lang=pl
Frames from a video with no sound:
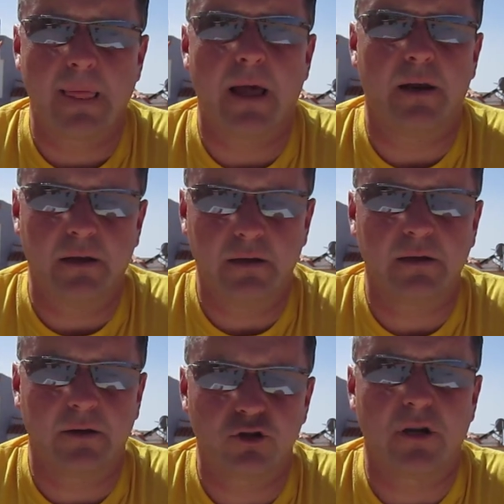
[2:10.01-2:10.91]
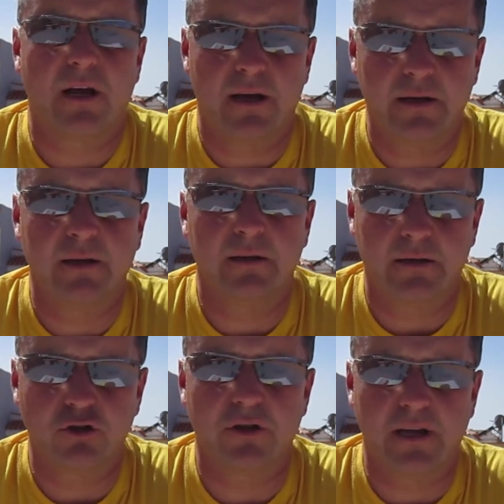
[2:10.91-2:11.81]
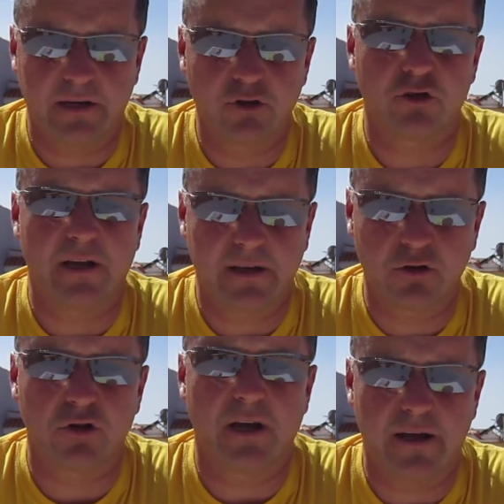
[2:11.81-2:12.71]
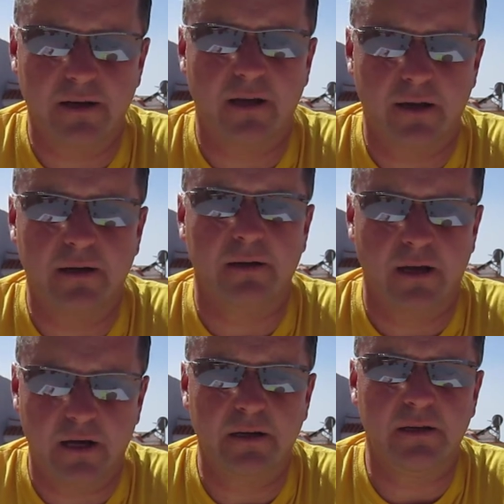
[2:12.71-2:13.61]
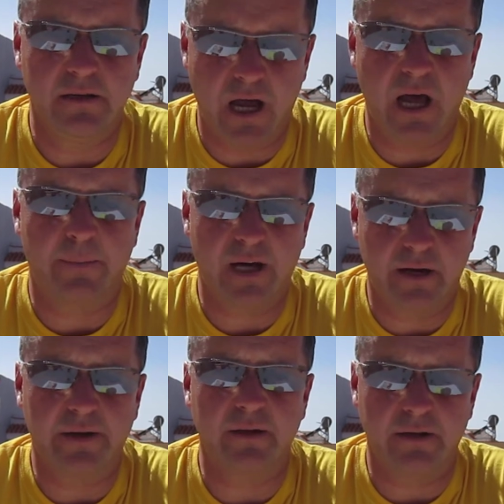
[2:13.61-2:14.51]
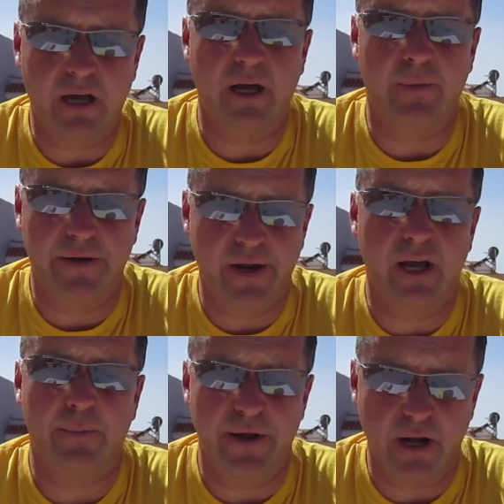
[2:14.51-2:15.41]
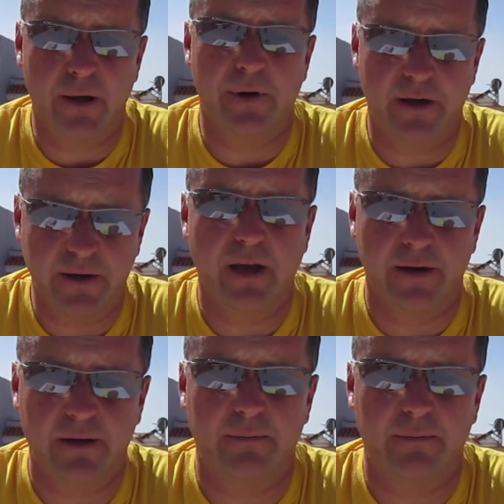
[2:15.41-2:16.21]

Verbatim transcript: Hare Krishna, Hare Krishna, Krishna Krishna, Hare Hare, Hare Rama, Hare Rama, Rama Rama, Hare Hare.